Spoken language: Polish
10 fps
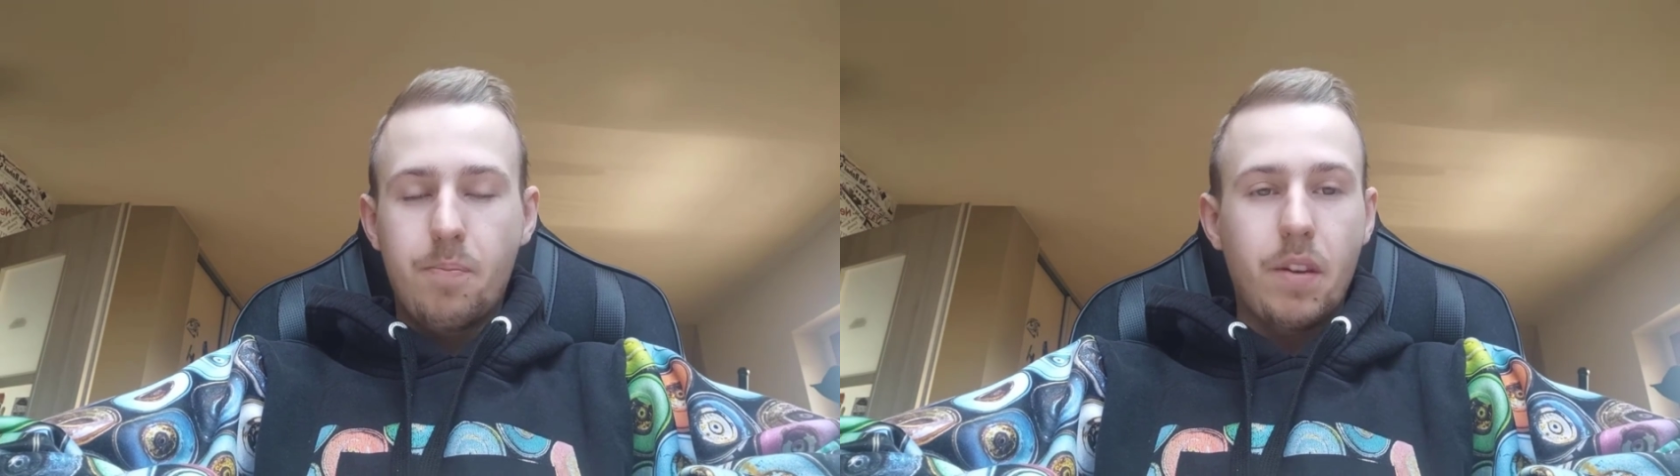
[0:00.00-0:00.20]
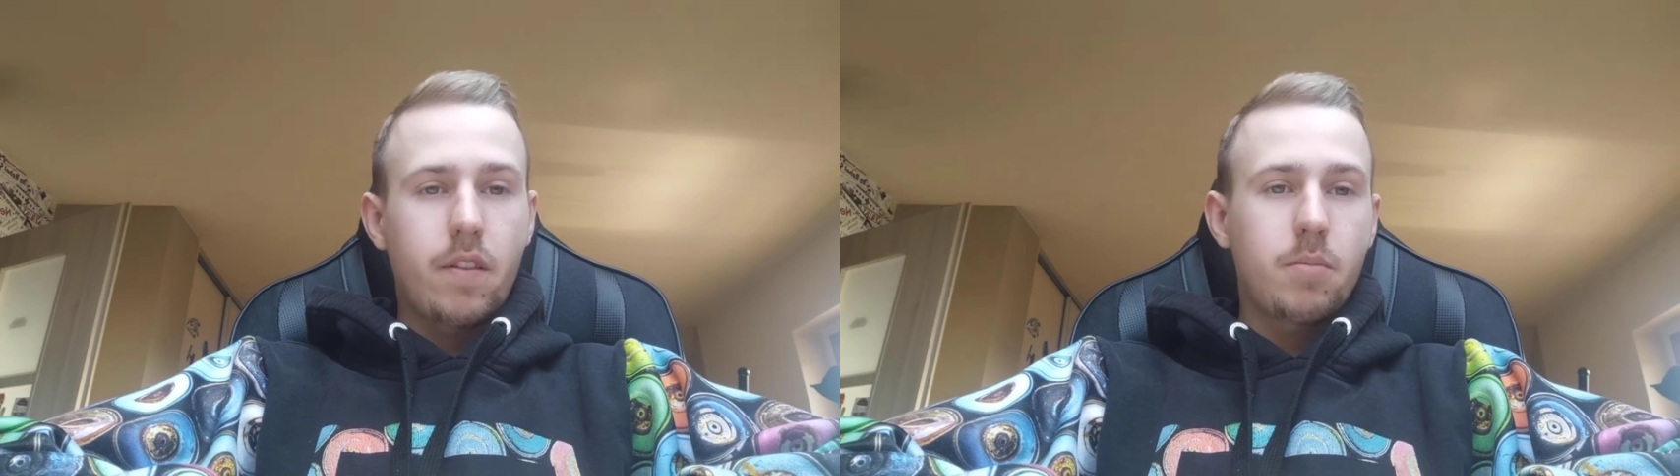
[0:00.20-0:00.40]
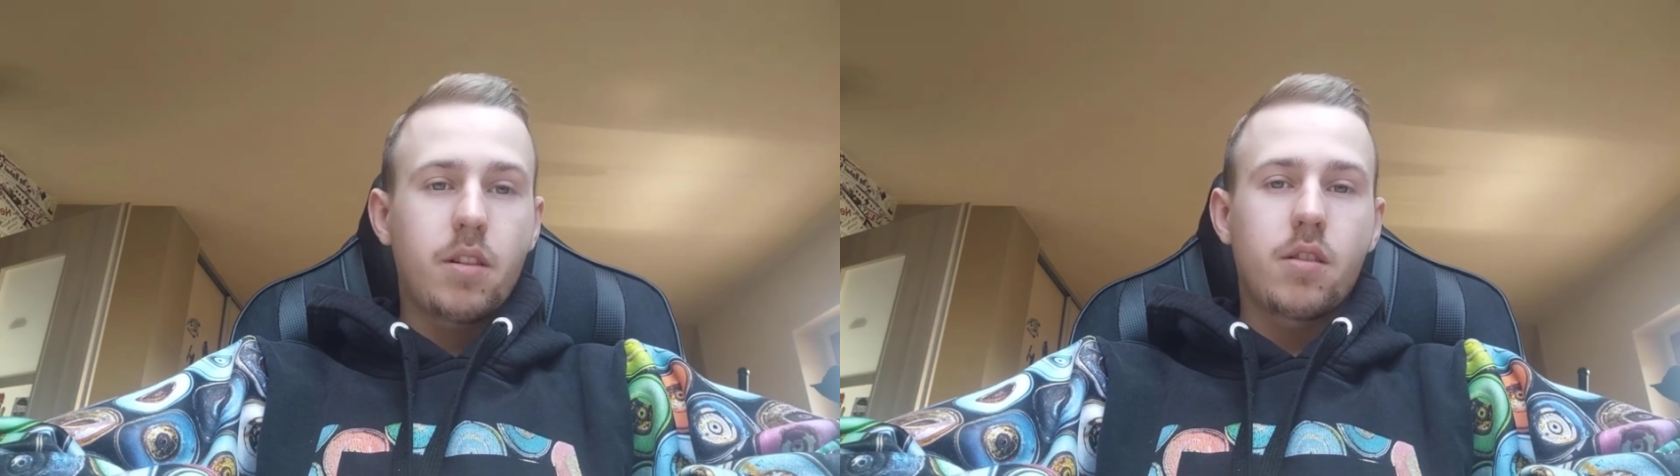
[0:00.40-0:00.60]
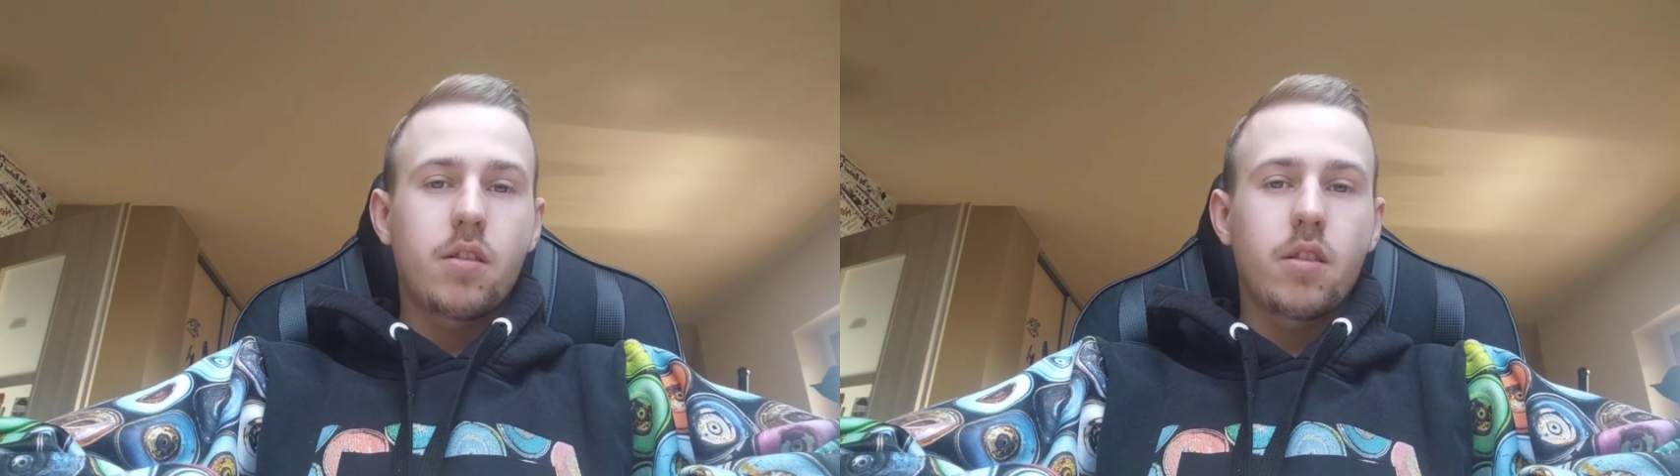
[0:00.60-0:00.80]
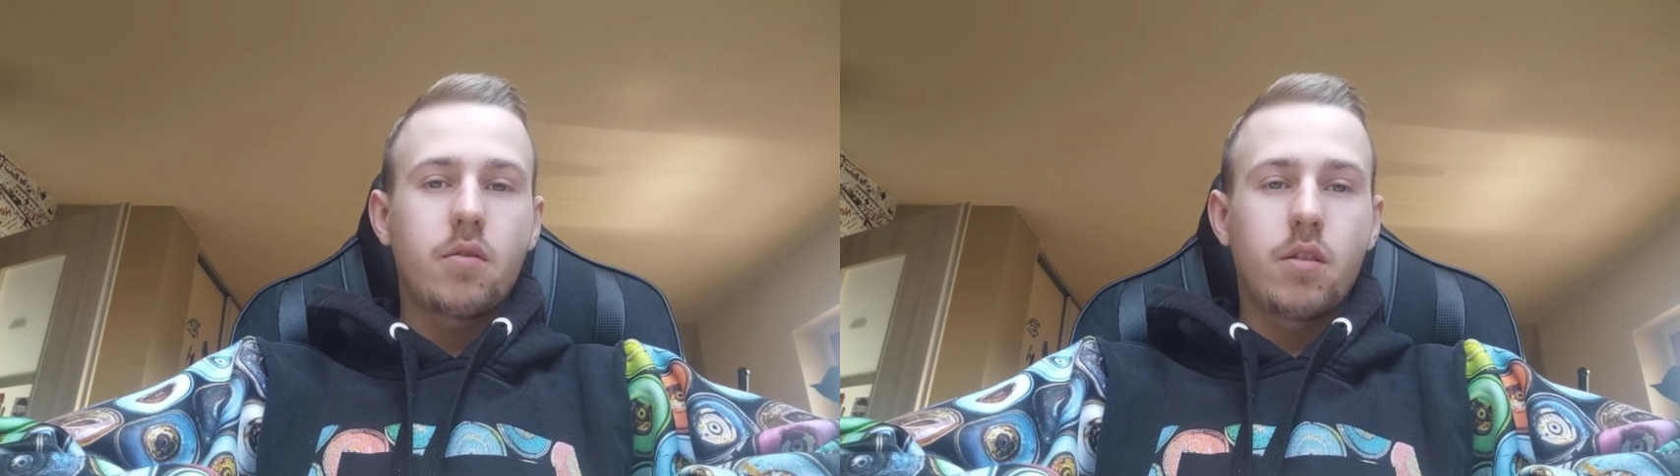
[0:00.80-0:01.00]
Ja Wam
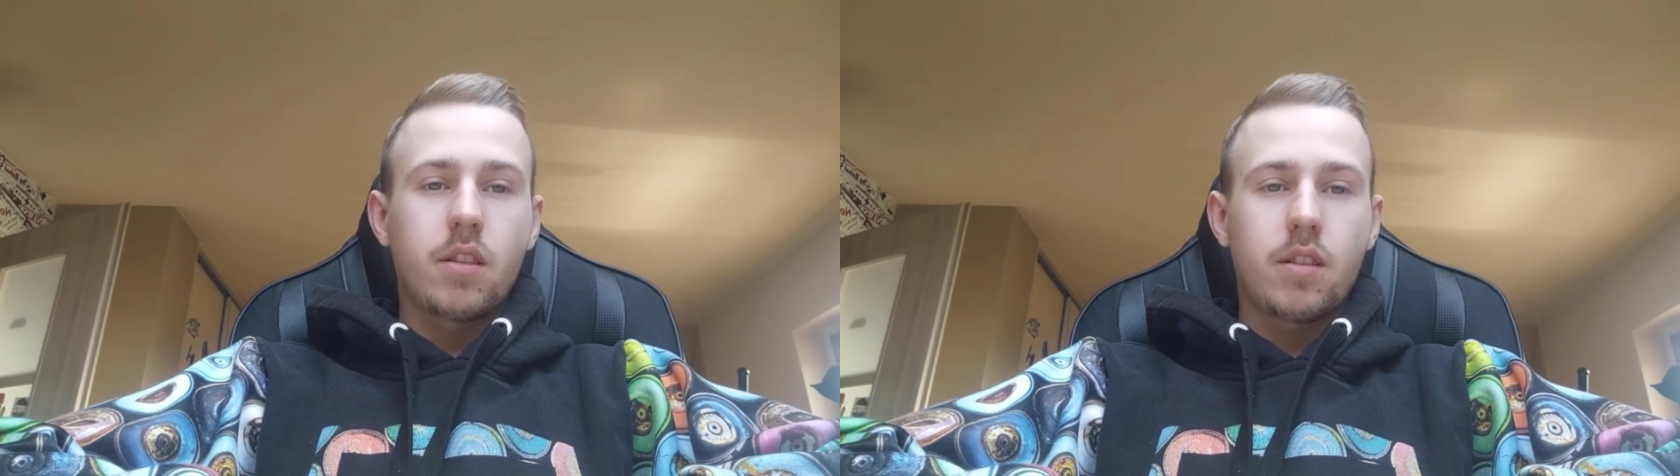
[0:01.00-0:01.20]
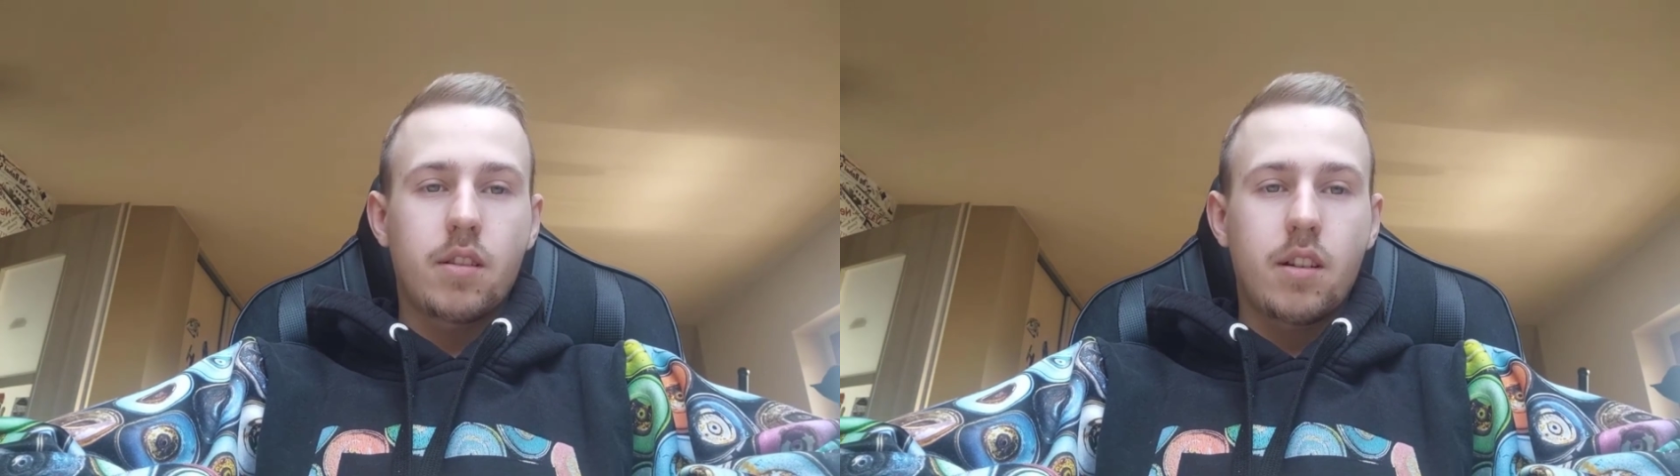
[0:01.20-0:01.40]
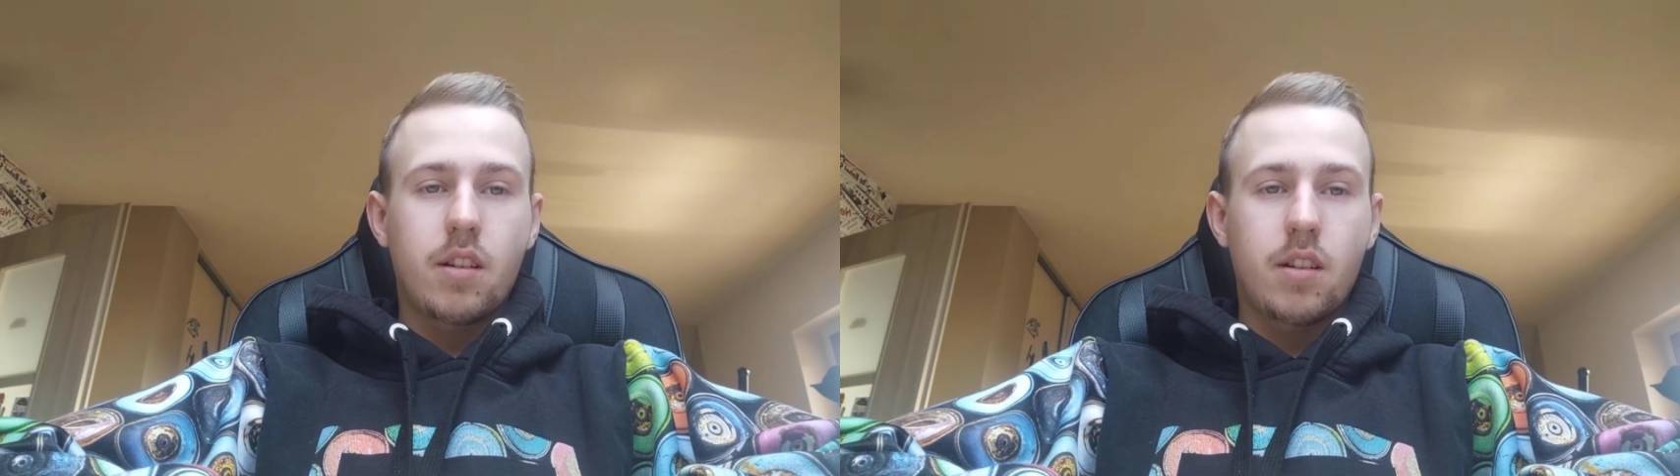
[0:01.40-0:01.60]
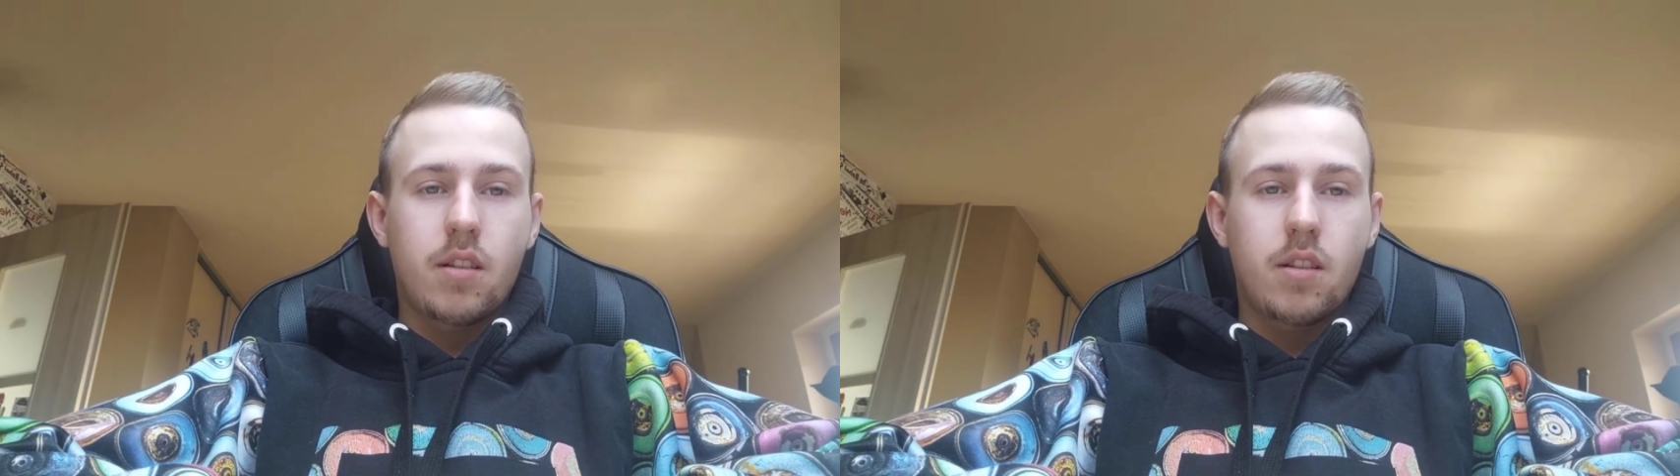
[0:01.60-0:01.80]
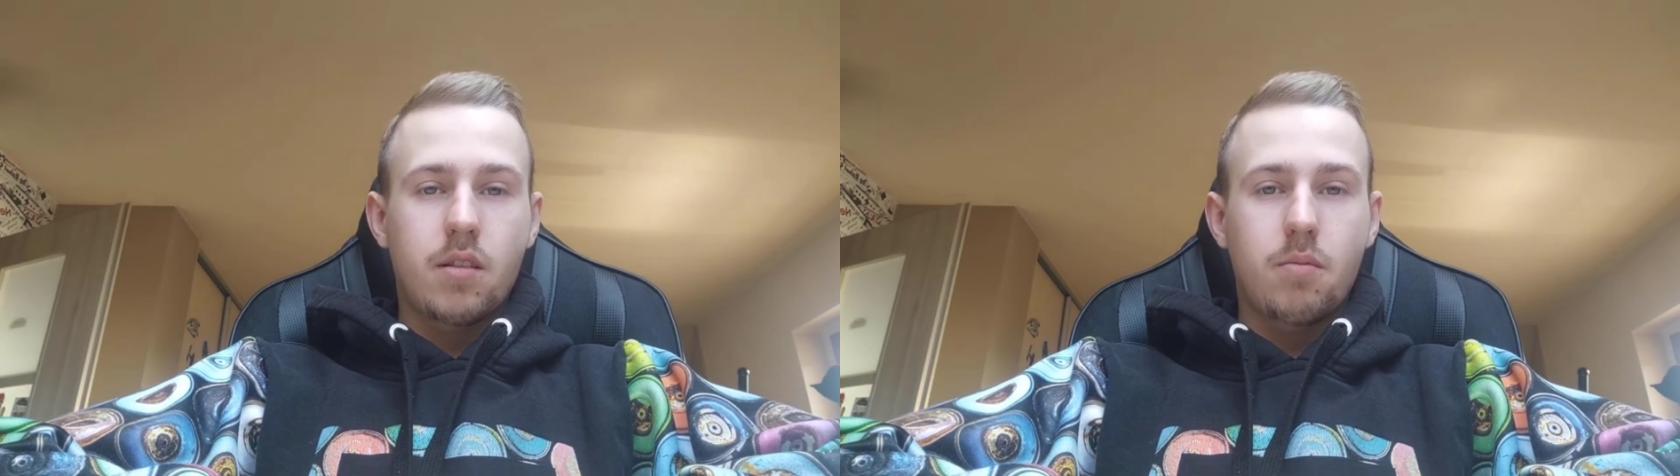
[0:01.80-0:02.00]
bardzo dziękuję za ten